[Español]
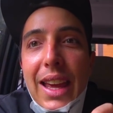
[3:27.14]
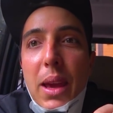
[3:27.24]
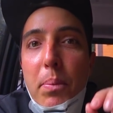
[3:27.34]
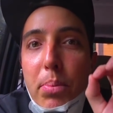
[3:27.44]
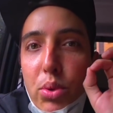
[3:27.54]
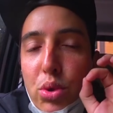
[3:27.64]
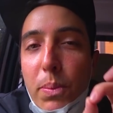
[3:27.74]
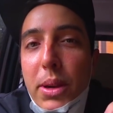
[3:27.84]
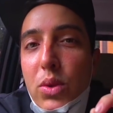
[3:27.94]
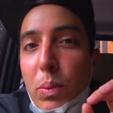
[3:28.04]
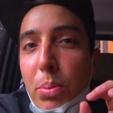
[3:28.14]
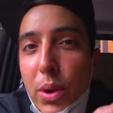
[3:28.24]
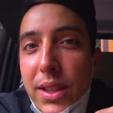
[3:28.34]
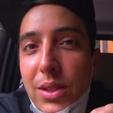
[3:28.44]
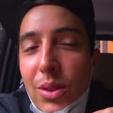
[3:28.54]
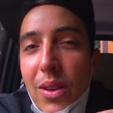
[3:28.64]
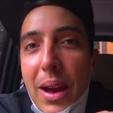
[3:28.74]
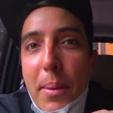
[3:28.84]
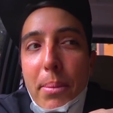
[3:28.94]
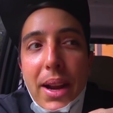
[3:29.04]
que puso presupuesto
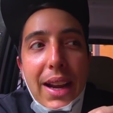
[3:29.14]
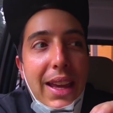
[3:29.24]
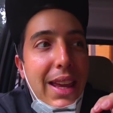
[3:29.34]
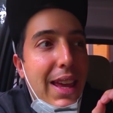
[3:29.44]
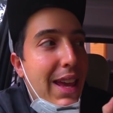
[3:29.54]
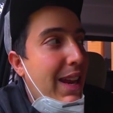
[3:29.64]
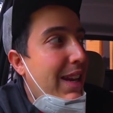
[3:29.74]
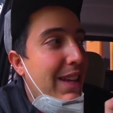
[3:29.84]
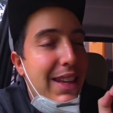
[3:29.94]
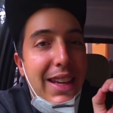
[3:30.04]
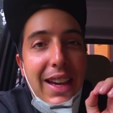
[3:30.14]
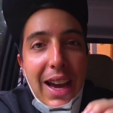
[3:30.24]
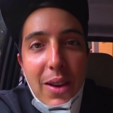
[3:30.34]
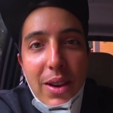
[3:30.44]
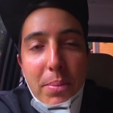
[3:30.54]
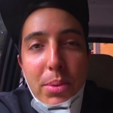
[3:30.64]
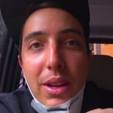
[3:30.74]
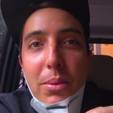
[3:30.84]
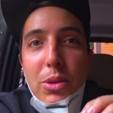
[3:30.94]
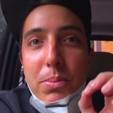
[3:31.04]
para que Eli y Cabra
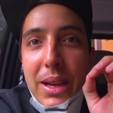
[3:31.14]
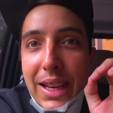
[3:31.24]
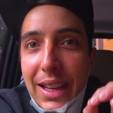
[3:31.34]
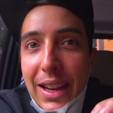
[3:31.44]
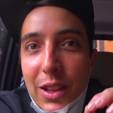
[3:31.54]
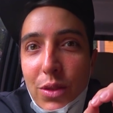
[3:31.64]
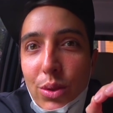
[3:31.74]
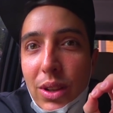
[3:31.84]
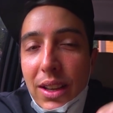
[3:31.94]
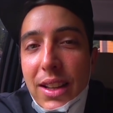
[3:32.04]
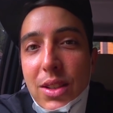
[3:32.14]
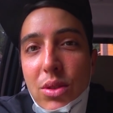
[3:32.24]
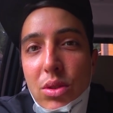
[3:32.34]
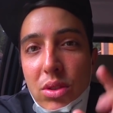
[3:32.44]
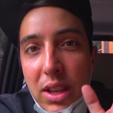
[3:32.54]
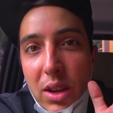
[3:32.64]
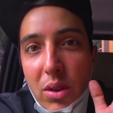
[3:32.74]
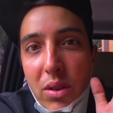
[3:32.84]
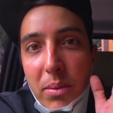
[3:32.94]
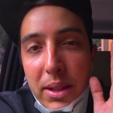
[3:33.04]
pudiéramos venir a disfrutar de esto. Entonces
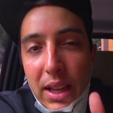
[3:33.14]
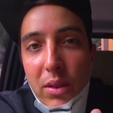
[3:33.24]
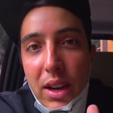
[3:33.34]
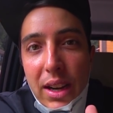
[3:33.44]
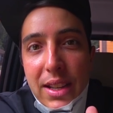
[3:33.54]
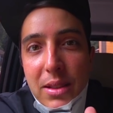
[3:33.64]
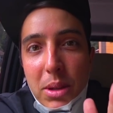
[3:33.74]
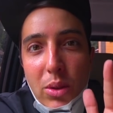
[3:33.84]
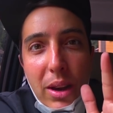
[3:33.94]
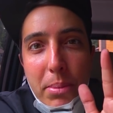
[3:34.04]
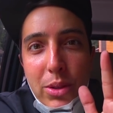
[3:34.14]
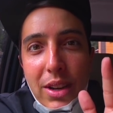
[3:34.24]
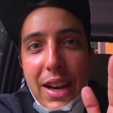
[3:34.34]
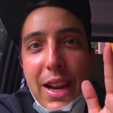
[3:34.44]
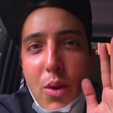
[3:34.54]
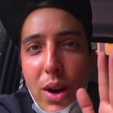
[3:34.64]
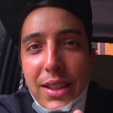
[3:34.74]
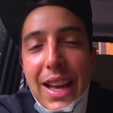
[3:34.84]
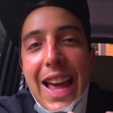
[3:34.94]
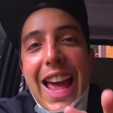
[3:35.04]
quiero mandarle un agradecimiento a la persona en Inguat
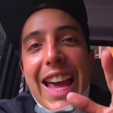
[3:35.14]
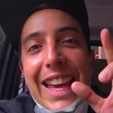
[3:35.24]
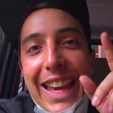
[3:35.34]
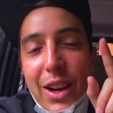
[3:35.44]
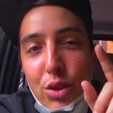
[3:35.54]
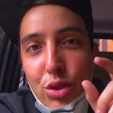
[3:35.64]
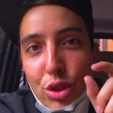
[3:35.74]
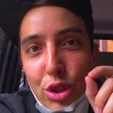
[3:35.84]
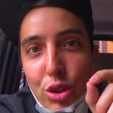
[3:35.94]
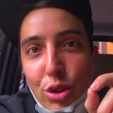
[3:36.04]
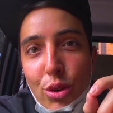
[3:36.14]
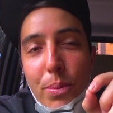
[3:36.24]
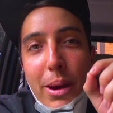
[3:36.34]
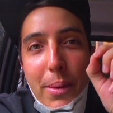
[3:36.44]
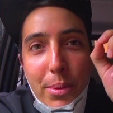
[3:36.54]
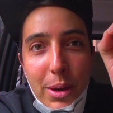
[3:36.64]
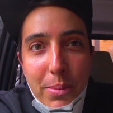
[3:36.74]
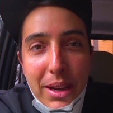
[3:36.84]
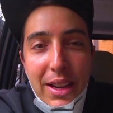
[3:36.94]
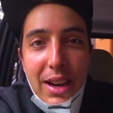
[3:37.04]
que nos dio para poder venir